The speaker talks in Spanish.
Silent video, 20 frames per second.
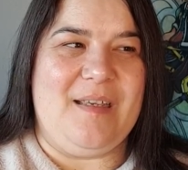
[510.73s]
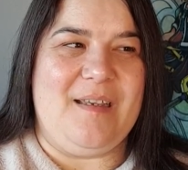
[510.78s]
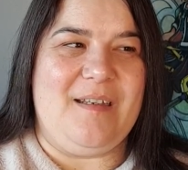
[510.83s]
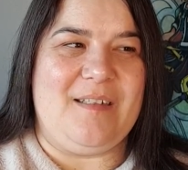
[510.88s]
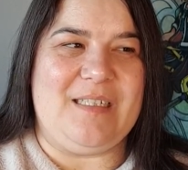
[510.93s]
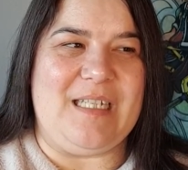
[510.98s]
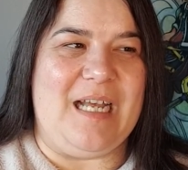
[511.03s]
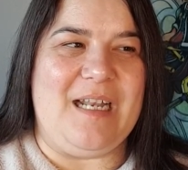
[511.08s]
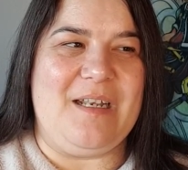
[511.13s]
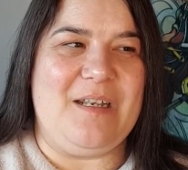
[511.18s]

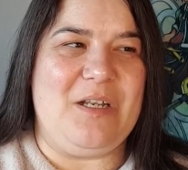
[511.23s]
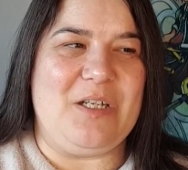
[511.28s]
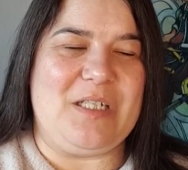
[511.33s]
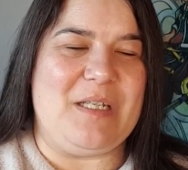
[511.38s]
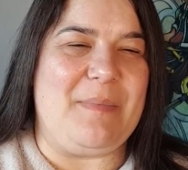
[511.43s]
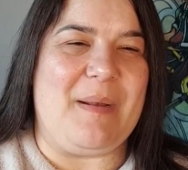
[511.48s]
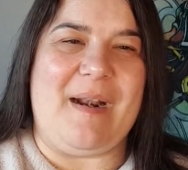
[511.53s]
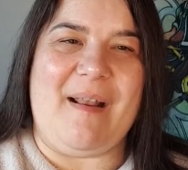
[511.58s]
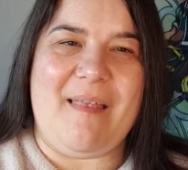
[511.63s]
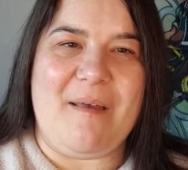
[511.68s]
O sea, no
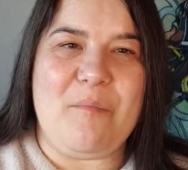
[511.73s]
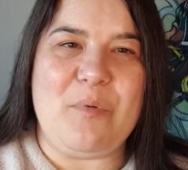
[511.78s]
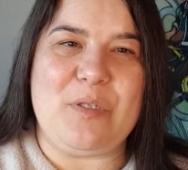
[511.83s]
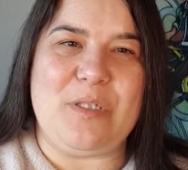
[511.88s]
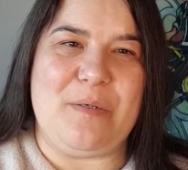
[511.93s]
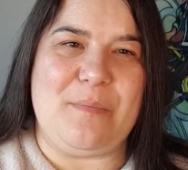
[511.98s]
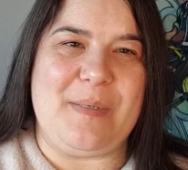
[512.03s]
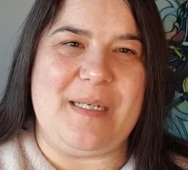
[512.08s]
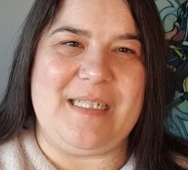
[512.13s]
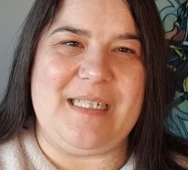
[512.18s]
sé, me agrada
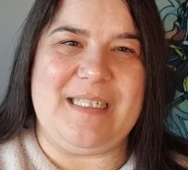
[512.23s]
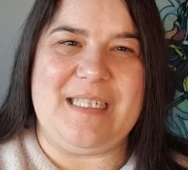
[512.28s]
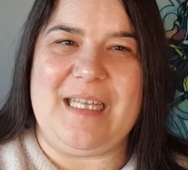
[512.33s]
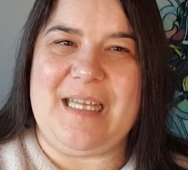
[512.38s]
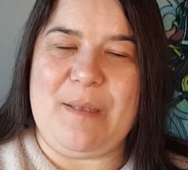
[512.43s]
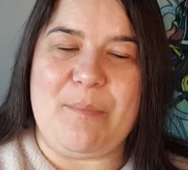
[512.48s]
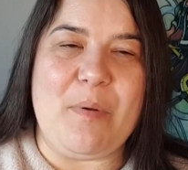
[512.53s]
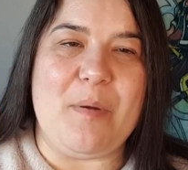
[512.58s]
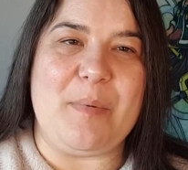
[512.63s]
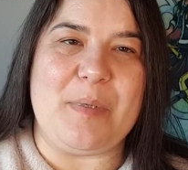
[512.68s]
mucho más ese
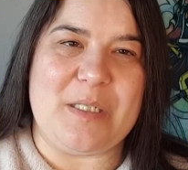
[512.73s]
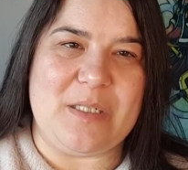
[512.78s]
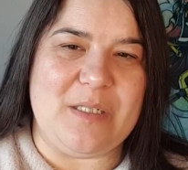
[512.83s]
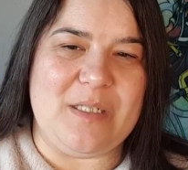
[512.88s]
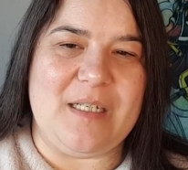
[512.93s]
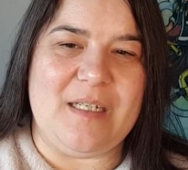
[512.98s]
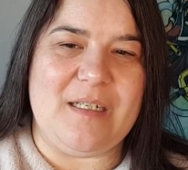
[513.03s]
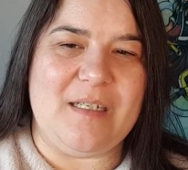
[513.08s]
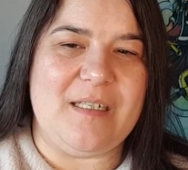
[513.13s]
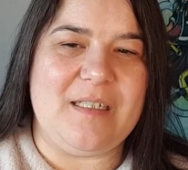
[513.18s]
tipo de
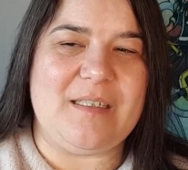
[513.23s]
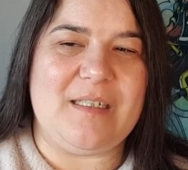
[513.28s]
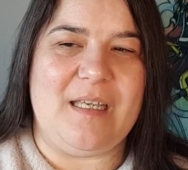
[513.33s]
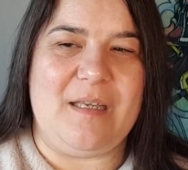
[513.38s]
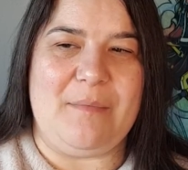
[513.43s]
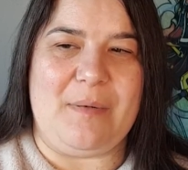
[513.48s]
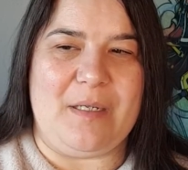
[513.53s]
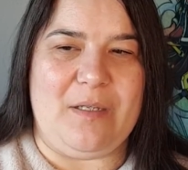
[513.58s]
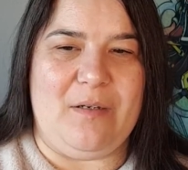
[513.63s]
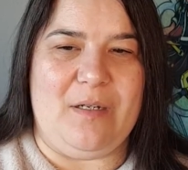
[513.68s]
personajes
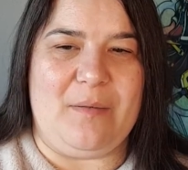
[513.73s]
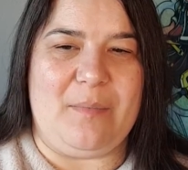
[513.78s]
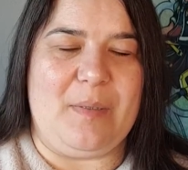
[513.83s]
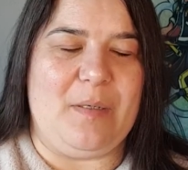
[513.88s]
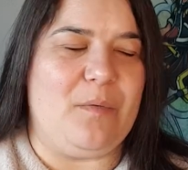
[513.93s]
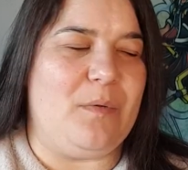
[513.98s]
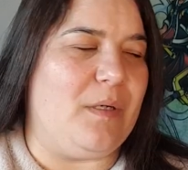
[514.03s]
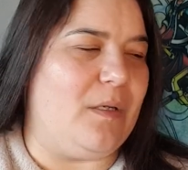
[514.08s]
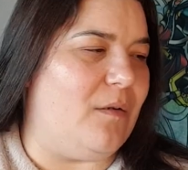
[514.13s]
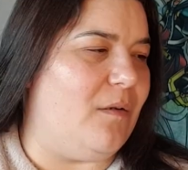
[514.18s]
que Violet,
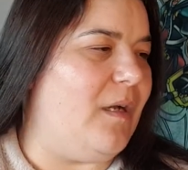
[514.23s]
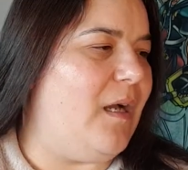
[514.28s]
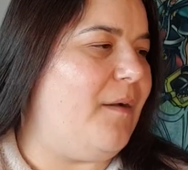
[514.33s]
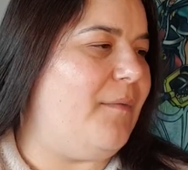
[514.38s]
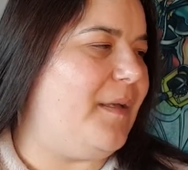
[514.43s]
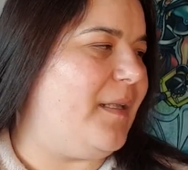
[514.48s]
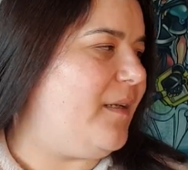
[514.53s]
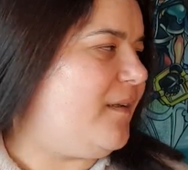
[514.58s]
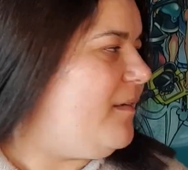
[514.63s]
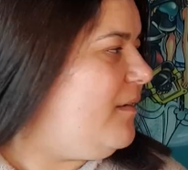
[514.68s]
pero bueno, a
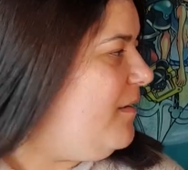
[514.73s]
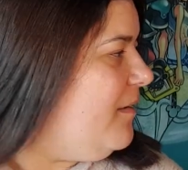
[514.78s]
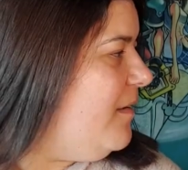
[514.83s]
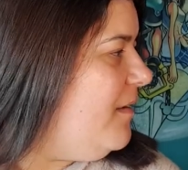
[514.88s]
ver.